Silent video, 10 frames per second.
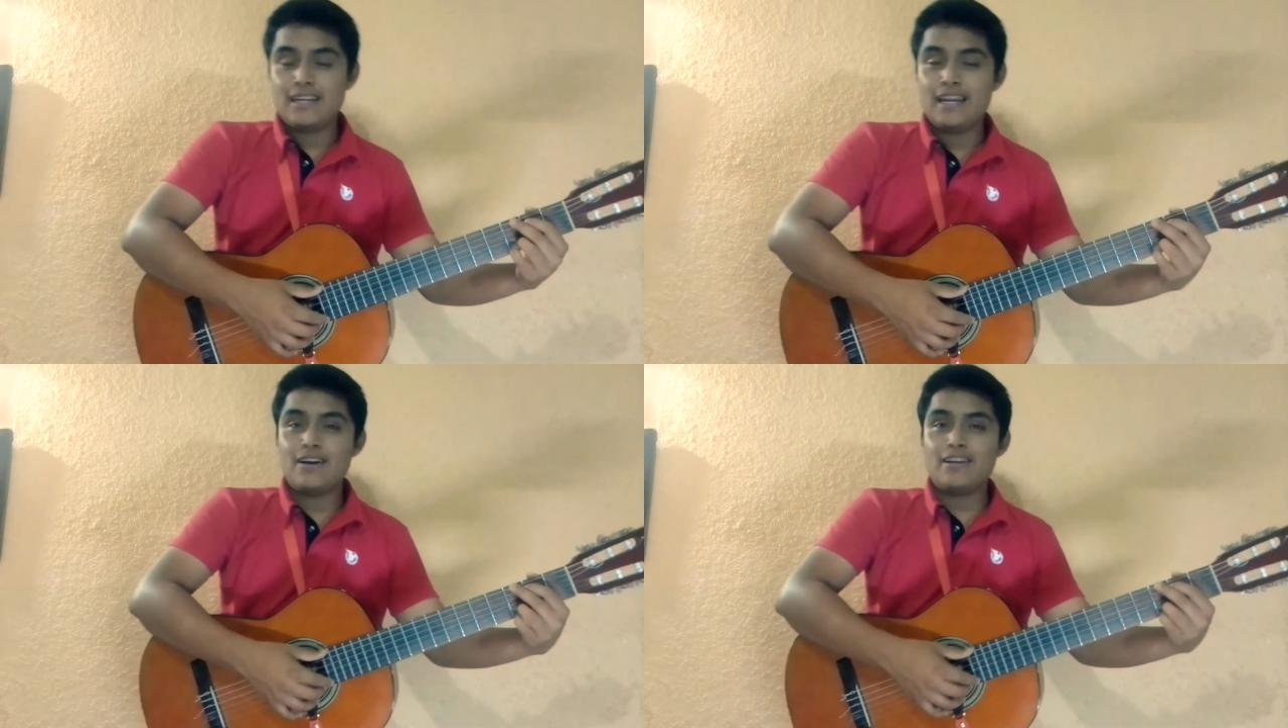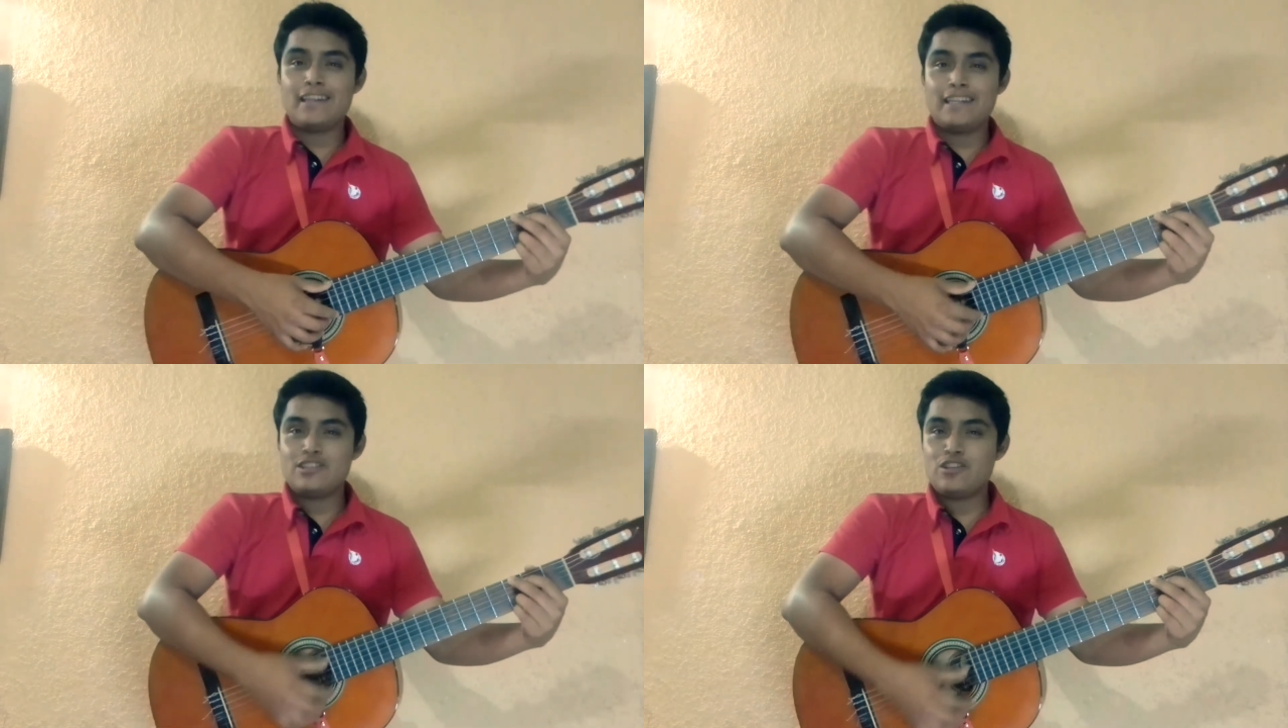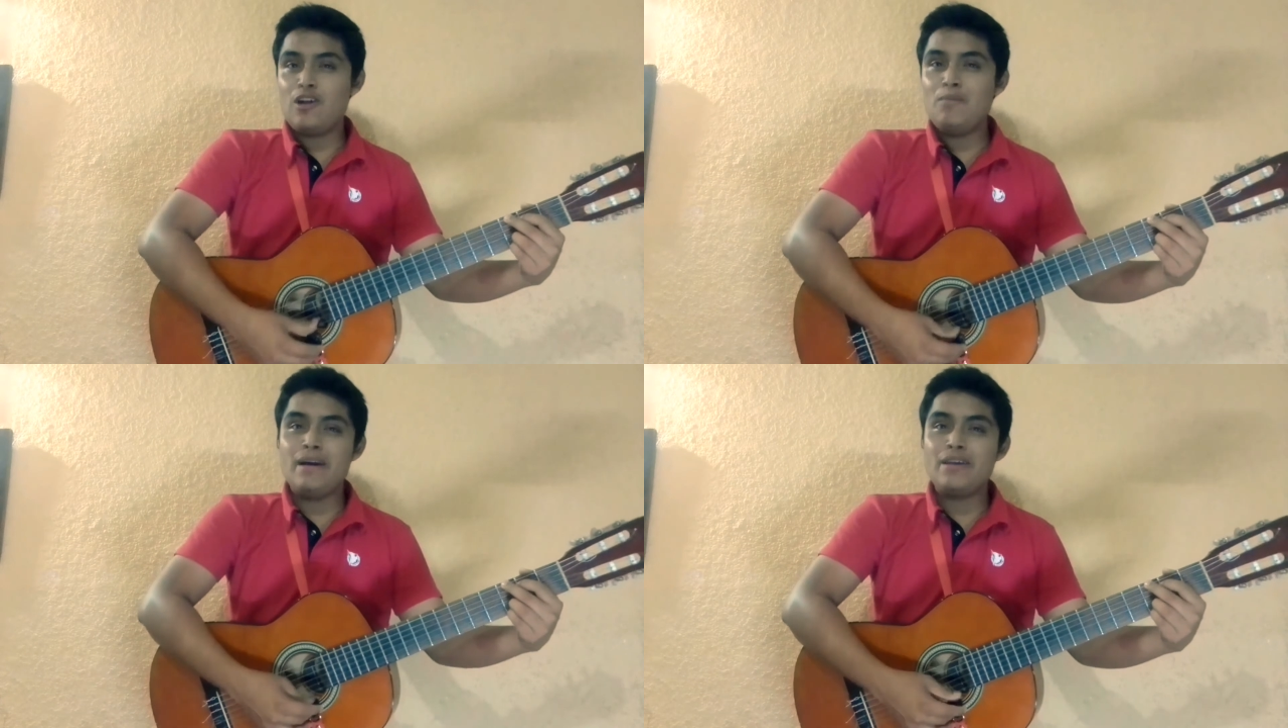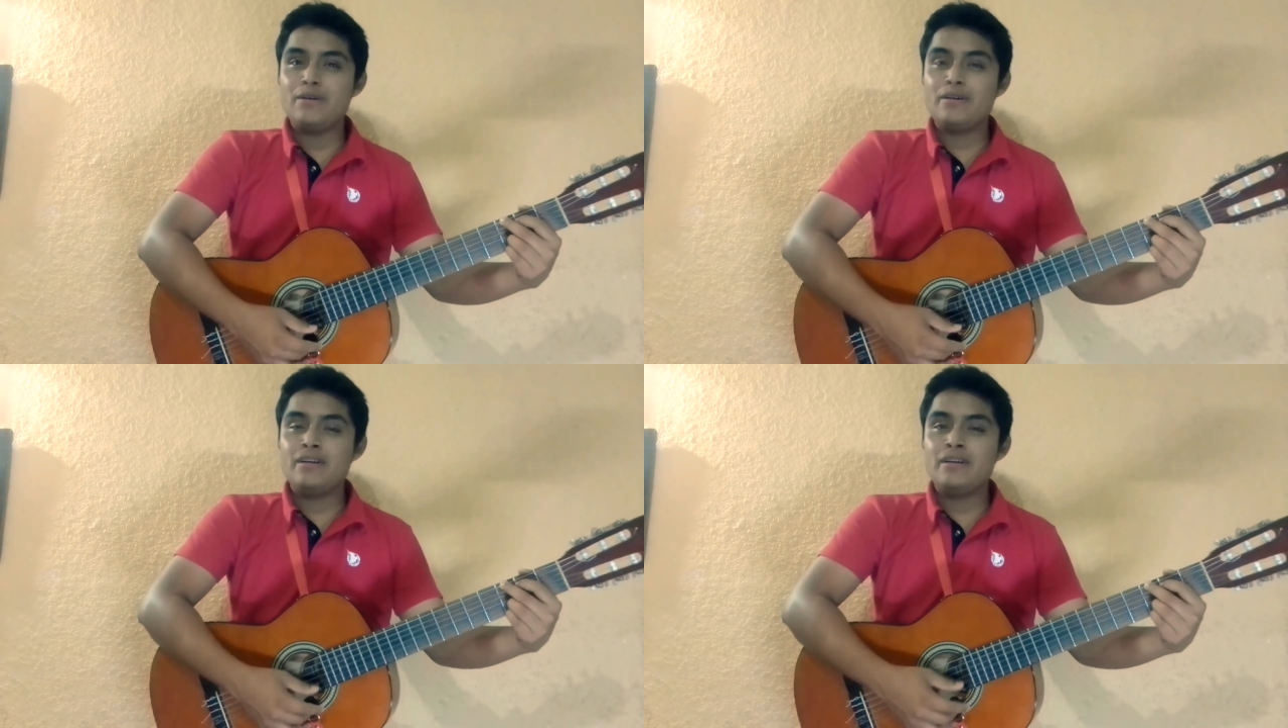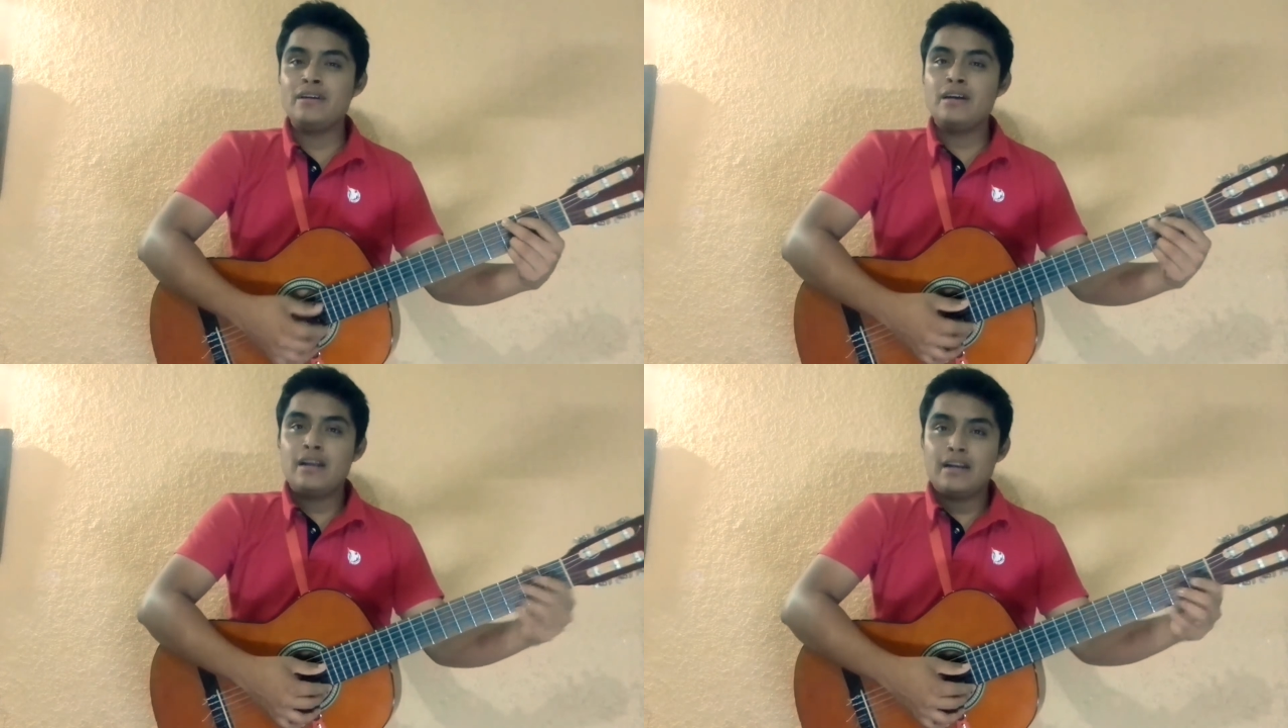El acorde de Sol mayor,
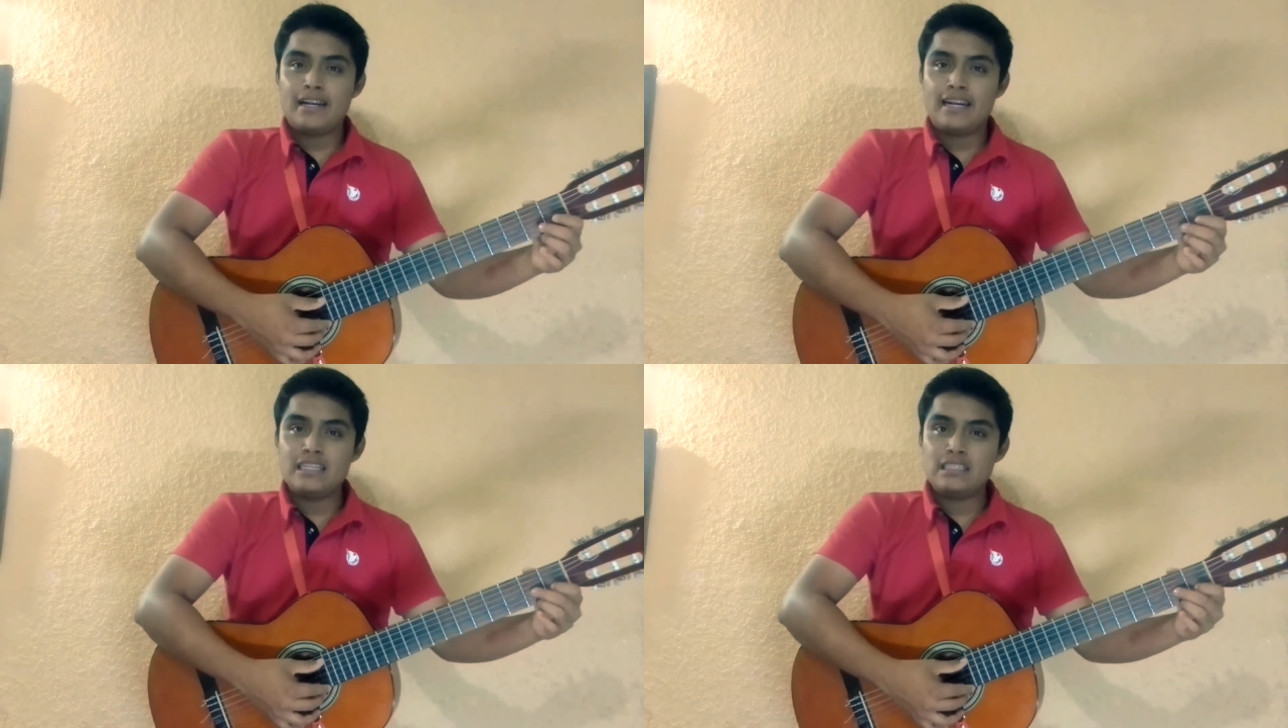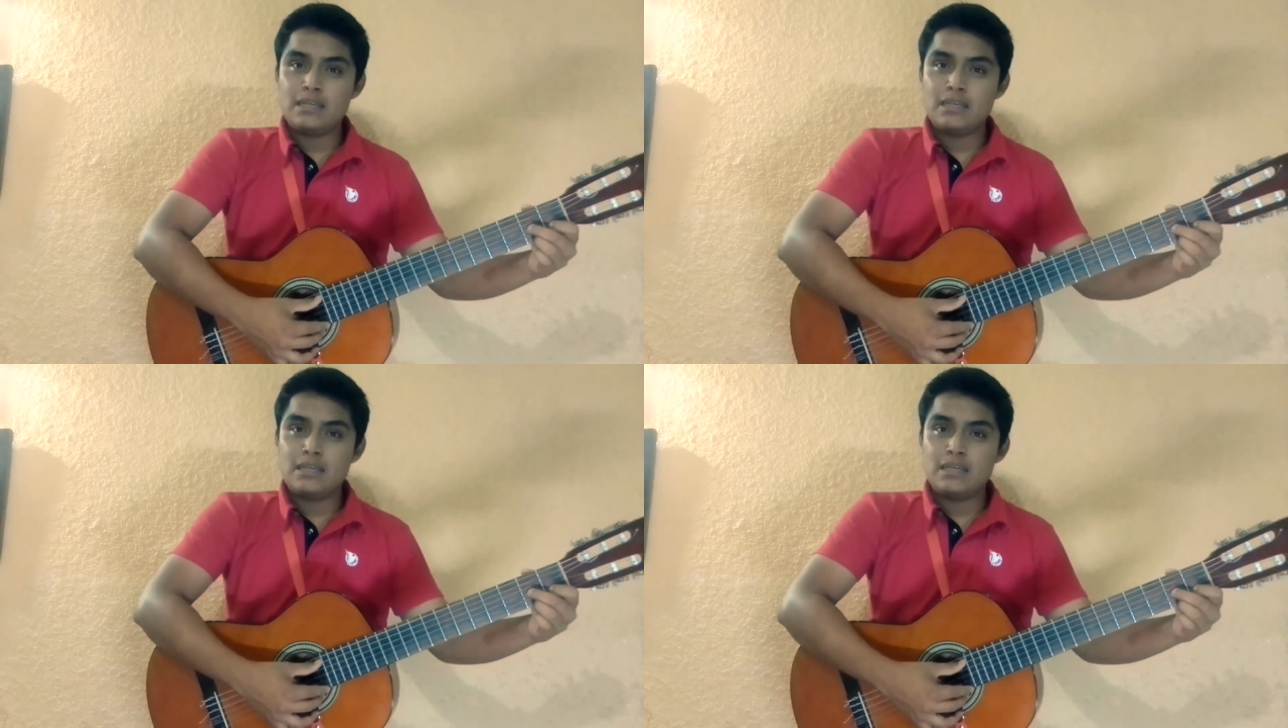Re